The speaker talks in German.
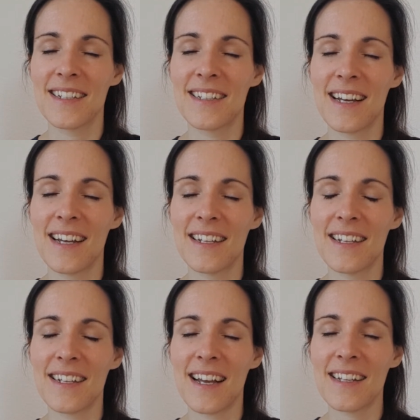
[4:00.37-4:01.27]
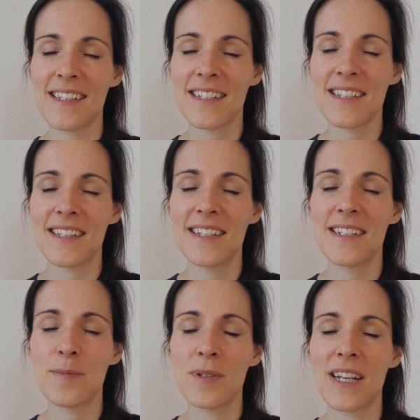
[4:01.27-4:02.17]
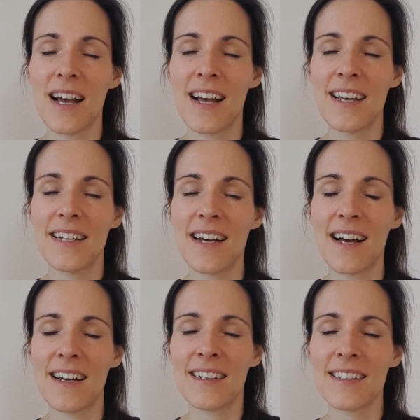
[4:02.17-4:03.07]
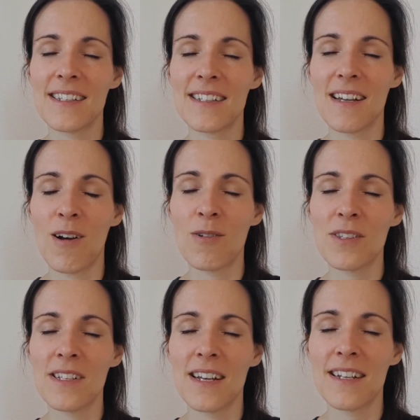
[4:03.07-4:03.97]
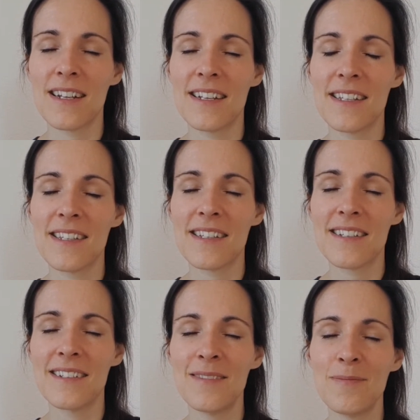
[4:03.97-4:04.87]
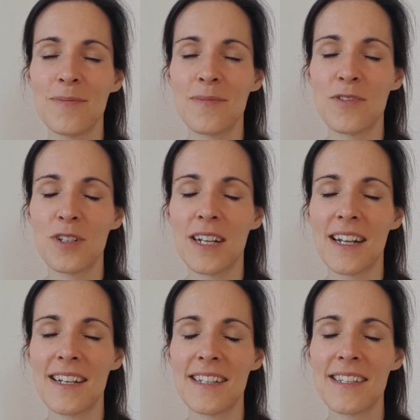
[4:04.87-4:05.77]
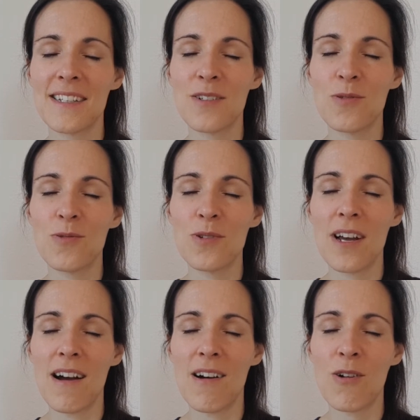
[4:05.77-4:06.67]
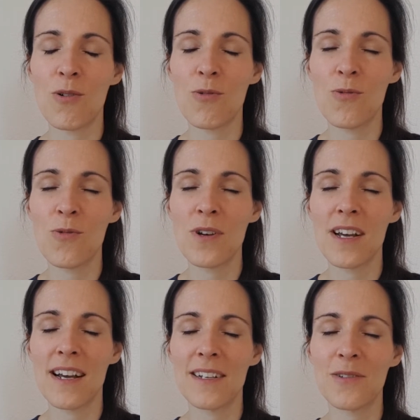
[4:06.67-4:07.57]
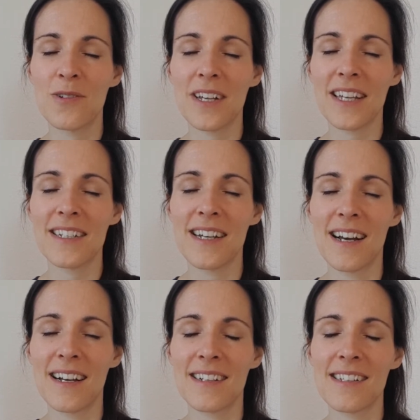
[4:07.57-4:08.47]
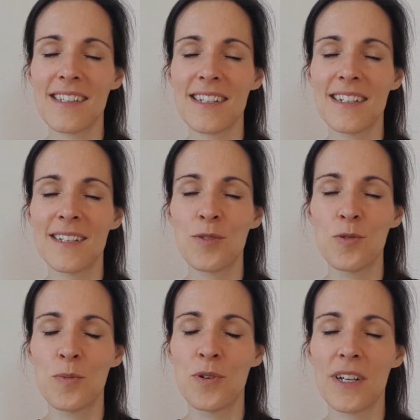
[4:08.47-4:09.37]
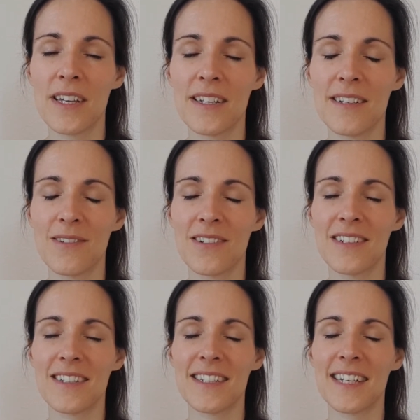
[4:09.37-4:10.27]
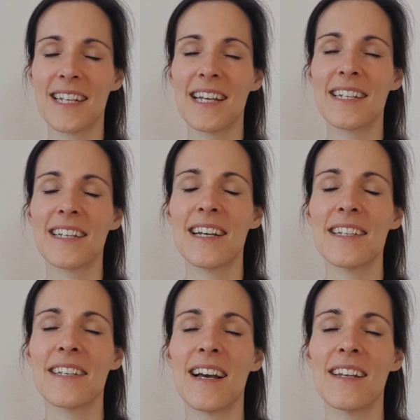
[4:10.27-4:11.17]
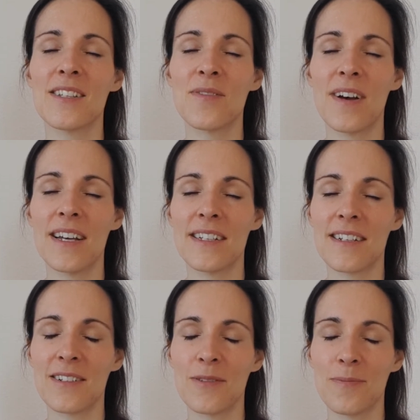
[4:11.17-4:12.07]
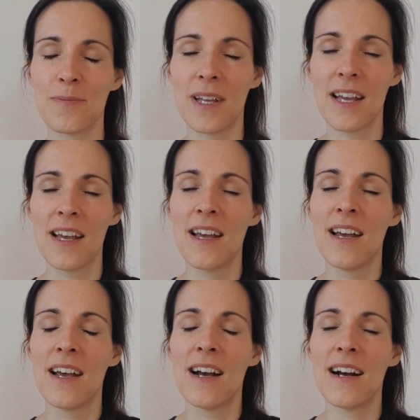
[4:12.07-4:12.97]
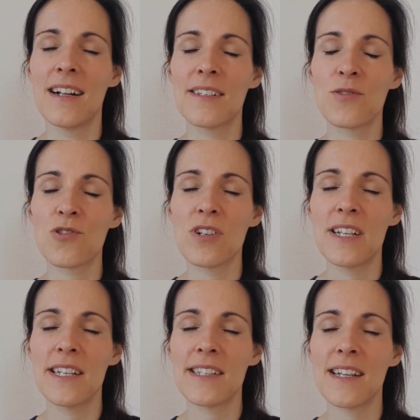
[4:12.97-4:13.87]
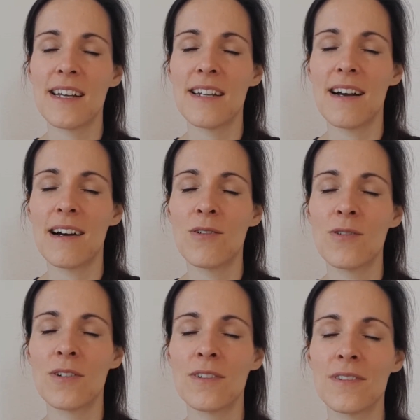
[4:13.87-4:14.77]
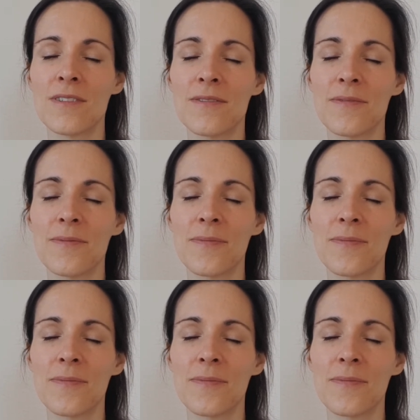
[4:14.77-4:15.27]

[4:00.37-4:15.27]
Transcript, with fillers: dann ganz gezielt mit einer Angst aus deiner Liste, von deiner Liste oder auch ohne eine konkrete Angst in die Übung gehen. Und ich erkläre dir gleich alles weitere. Also schließ deine Augen